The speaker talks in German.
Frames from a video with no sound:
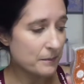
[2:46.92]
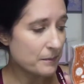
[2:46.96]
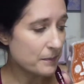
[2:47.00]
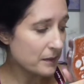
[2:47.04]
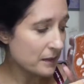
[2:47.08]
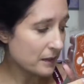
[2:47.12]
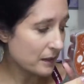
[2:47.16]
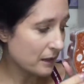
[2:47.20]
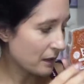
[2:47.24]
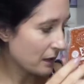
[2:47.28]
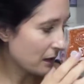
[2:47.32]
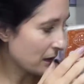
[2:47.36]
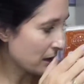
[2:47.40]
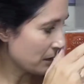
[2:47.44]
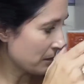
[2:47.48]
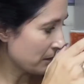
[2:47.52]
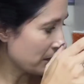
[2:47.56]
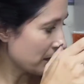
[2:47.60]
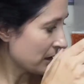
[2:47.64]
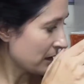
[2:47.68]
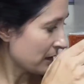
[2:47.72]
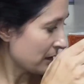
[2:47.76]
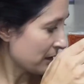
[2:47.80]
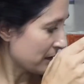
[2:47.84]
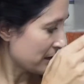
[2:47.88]
Zimt sehr
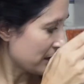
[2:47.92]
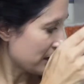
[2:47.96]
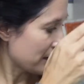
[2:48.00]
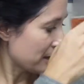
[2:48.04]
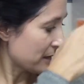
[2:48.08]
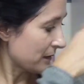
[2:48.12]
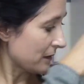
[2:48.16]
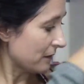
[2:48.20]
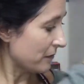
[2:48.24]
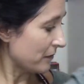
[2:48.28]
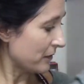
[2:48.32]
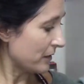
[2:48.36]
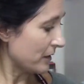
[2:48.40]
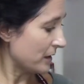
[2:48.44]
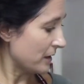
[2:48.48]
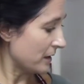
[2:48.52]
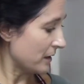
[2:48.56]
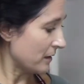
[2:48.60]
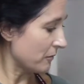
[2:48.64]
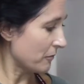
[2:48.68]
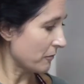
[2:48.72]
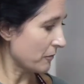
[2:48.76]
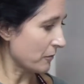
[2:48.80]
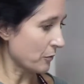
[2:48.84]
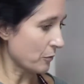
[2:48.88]
gerne mag, ist das
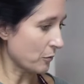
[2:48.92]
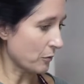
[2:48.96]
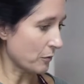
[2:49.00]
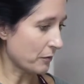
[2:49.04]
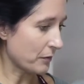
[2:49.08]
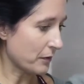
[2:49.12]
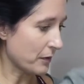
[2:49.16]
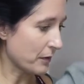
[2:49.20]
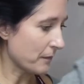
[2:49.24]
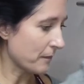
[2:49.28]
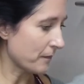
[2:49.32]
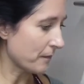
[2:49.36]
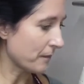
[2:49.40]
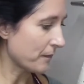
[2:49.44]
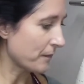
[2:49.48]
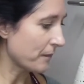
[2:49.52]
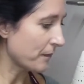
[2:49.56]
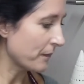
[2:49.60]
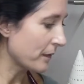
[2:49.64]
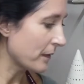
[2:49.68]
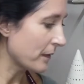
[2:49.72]
definitiv ein Duft.